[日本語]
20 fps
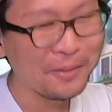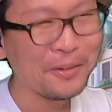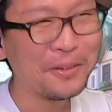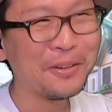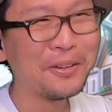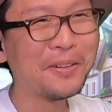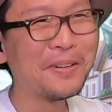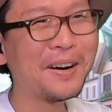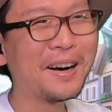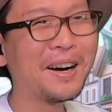
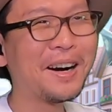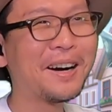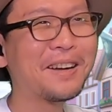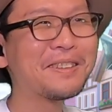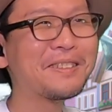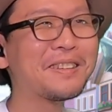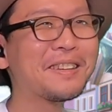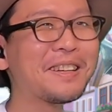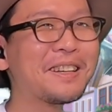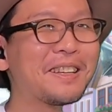もう
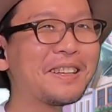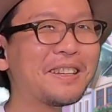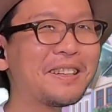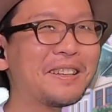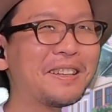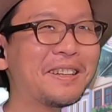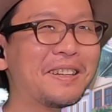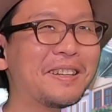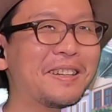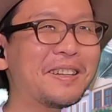春か
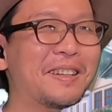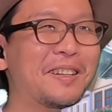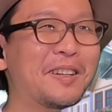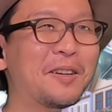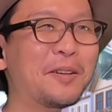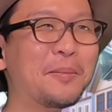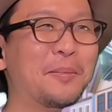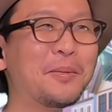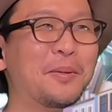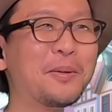ら、
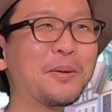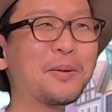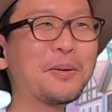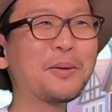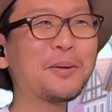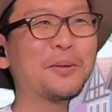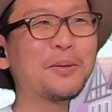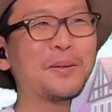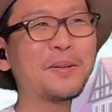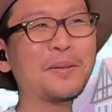もう
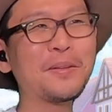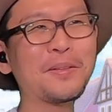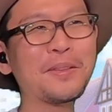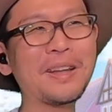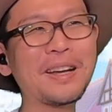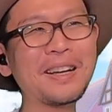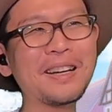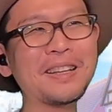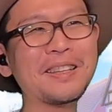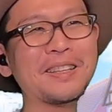この
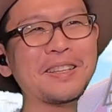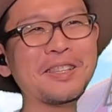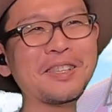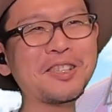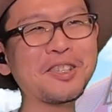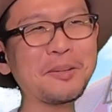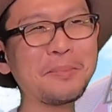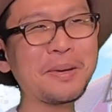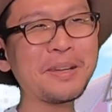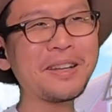中でい
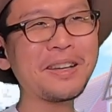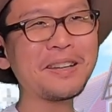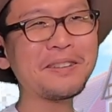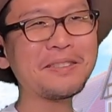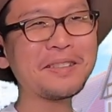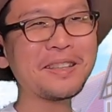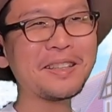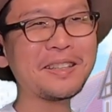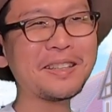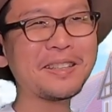じめられ
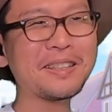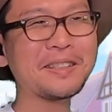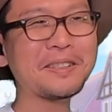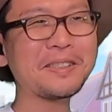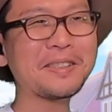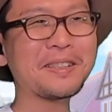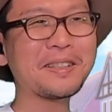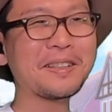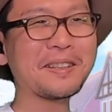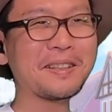るキャラなん
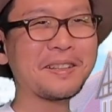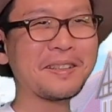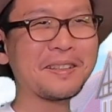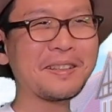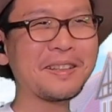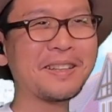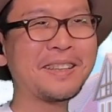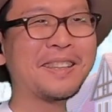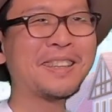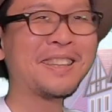じゃないかな。
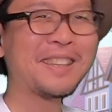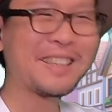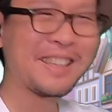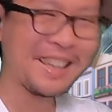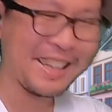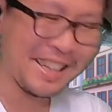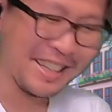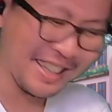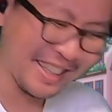いや